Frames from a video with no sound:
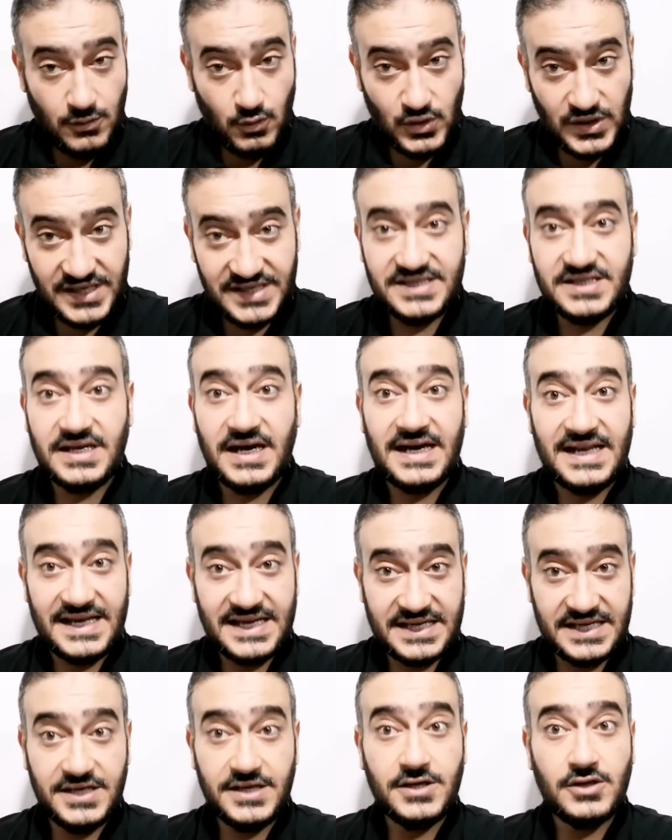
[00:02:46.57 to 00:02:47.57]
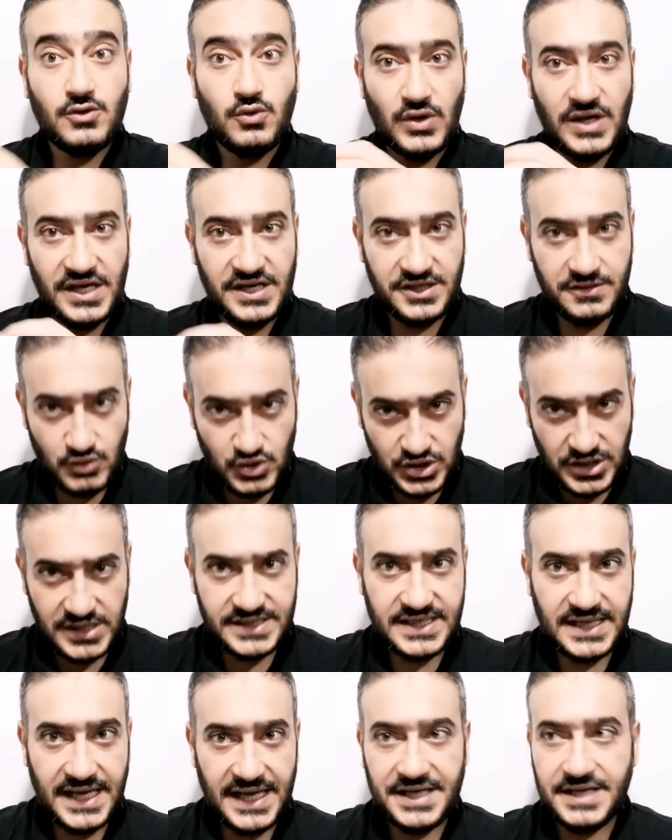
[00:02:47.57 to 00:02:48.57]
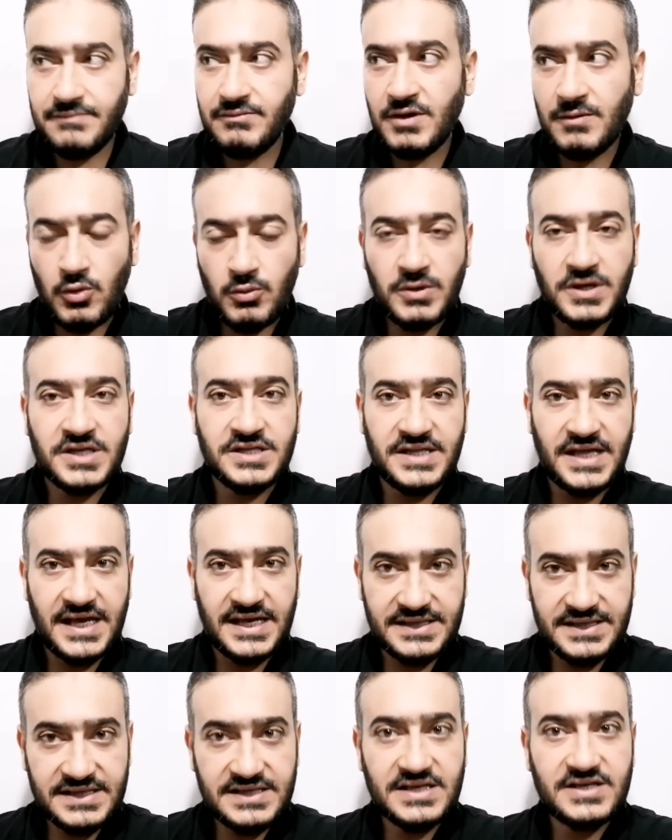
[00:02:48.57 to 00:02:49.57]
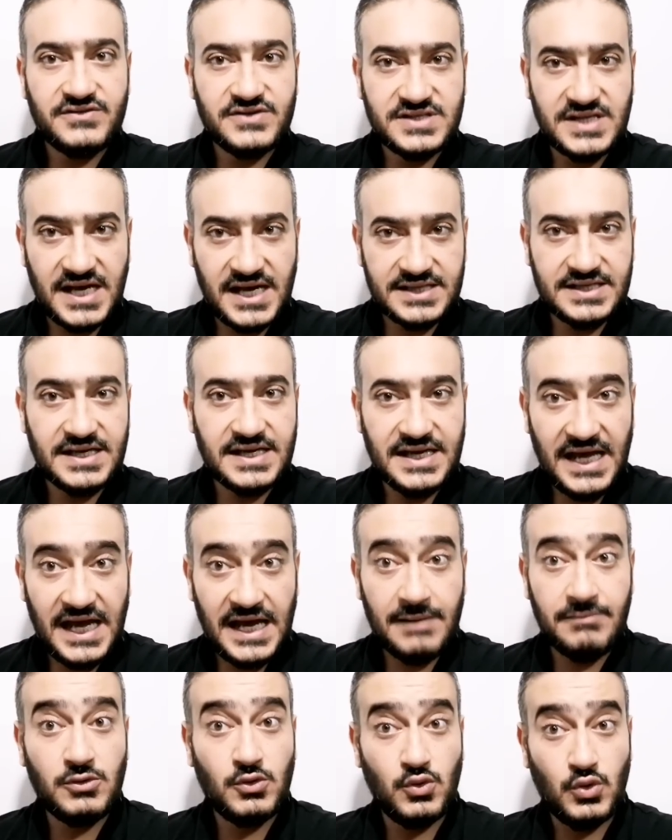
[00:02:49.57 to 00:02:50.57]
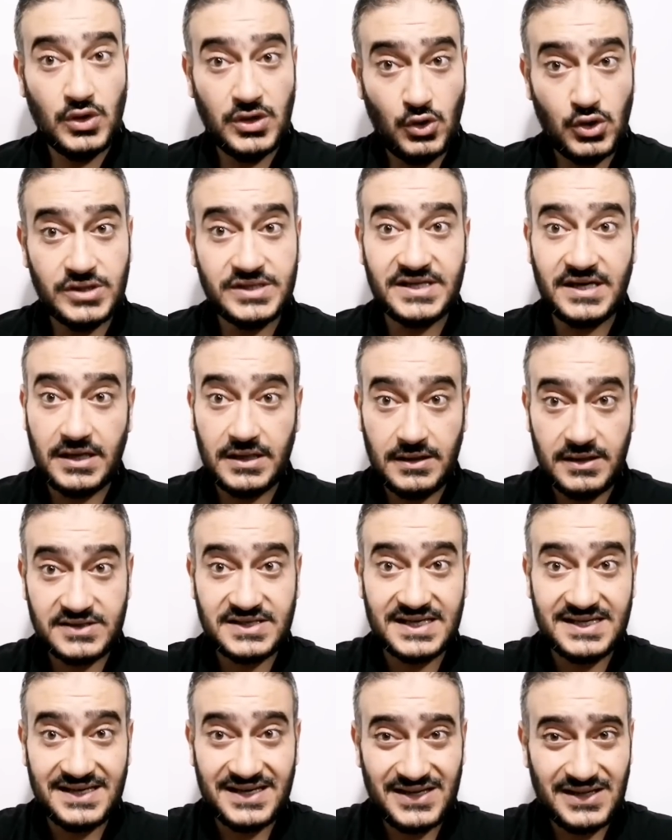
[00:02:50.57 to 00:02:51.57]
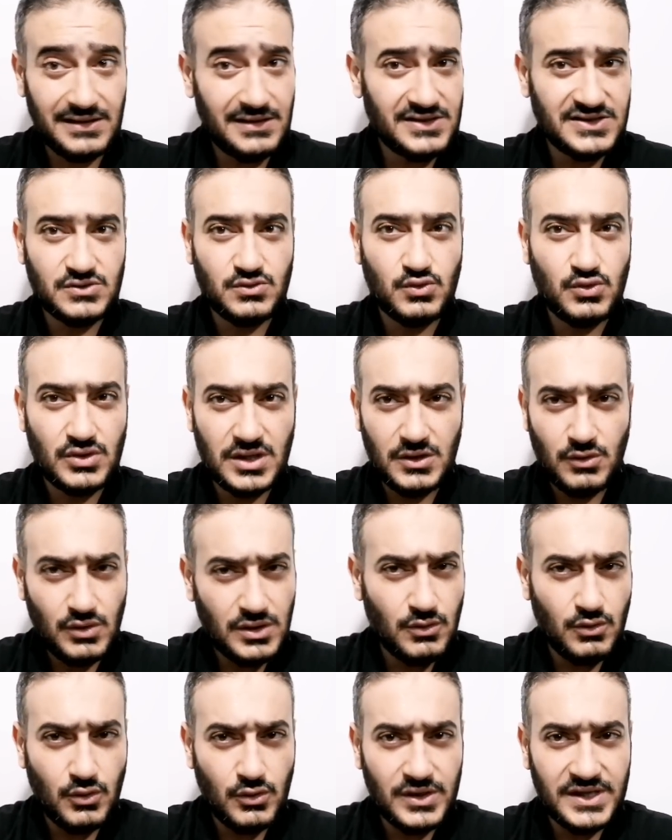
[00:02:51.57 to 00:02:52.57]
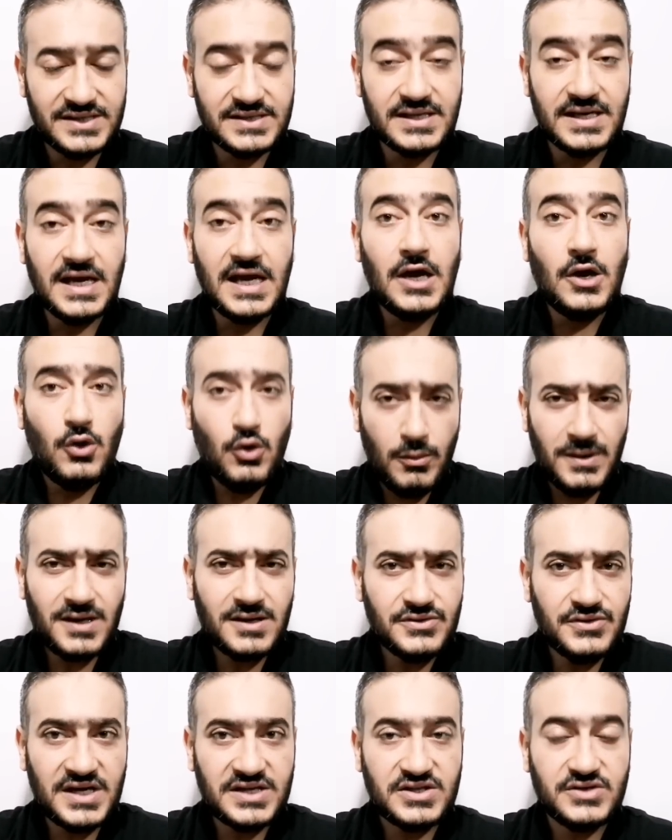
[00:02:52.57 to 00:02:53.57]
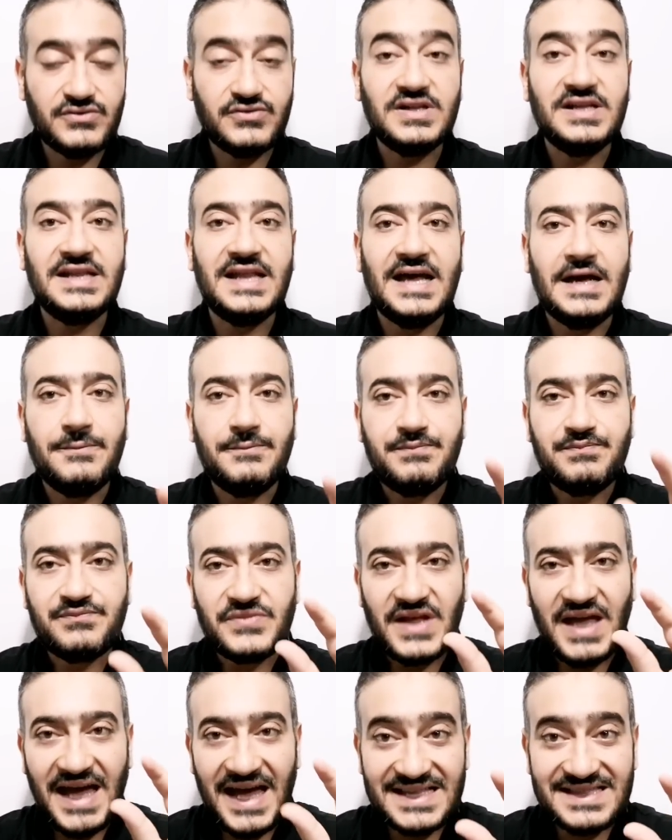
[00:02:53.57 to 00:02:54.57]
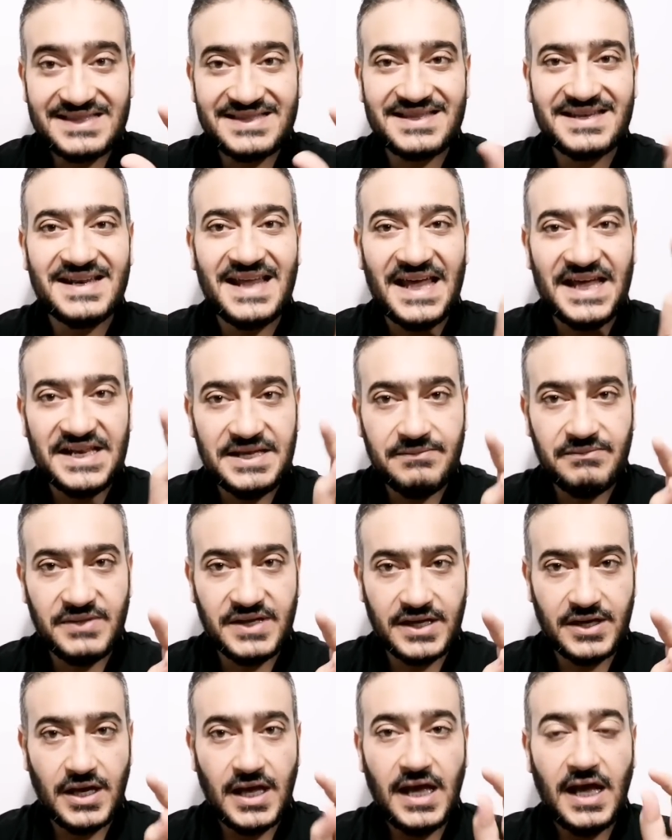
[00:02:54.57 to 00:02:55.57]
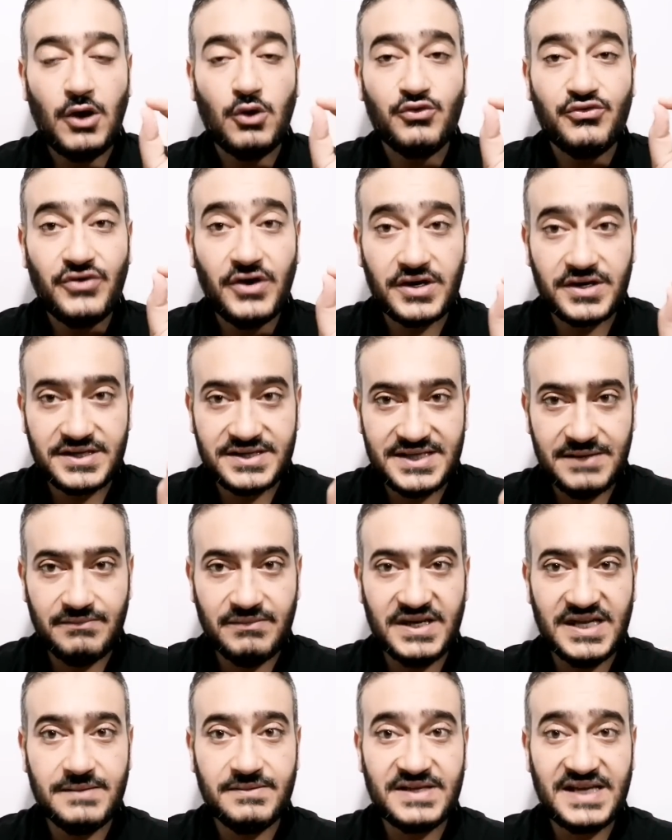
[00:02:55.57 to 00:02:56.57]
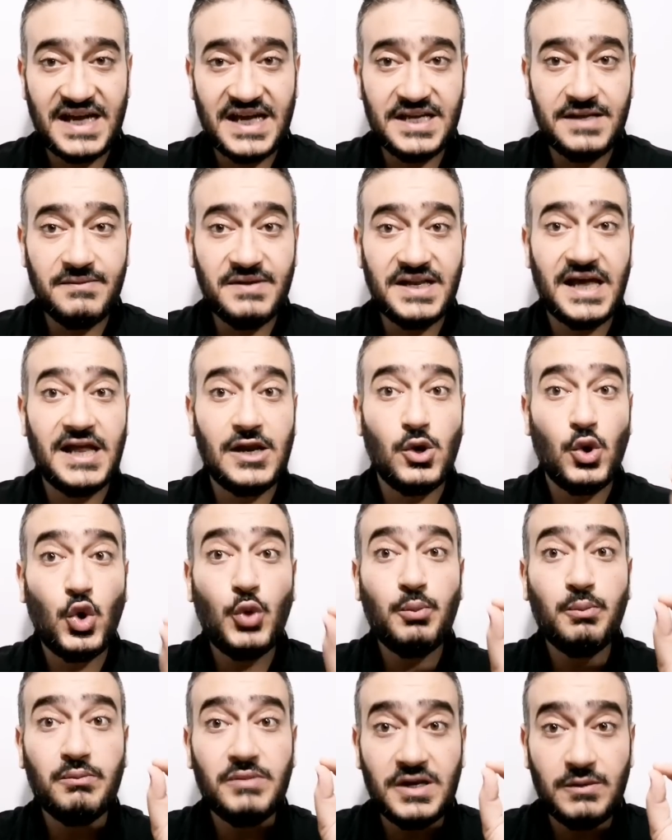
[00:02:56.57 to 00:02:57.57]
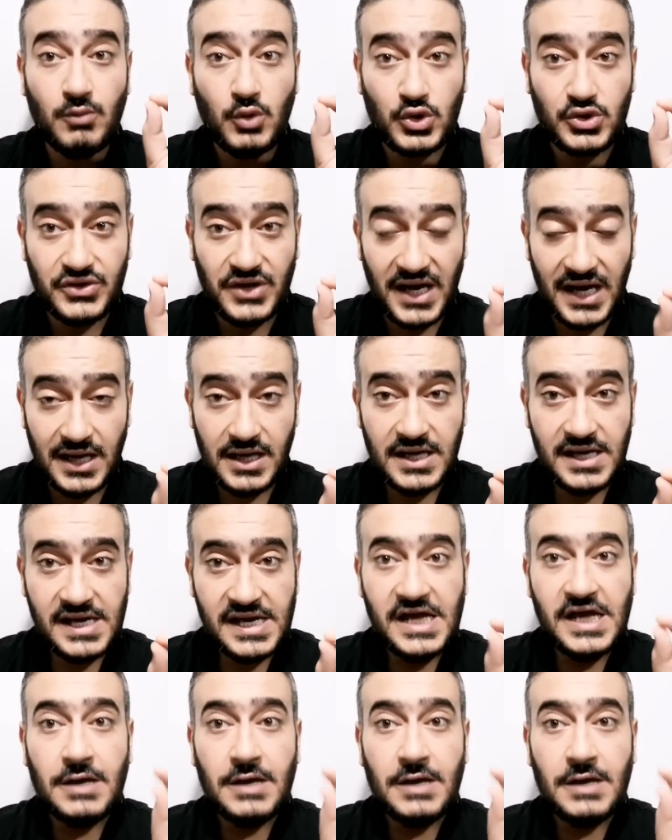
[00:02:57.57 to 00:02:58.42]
ولدتي على خير وكانت مشكله الانيميا ممكن تهددك في ساعه الحمل وقلتي خلاص انا خلصت وولدت وبرضع طفلي لا حتى الانيميا او فقر الدم اللي بتعاني منها الام المرضعه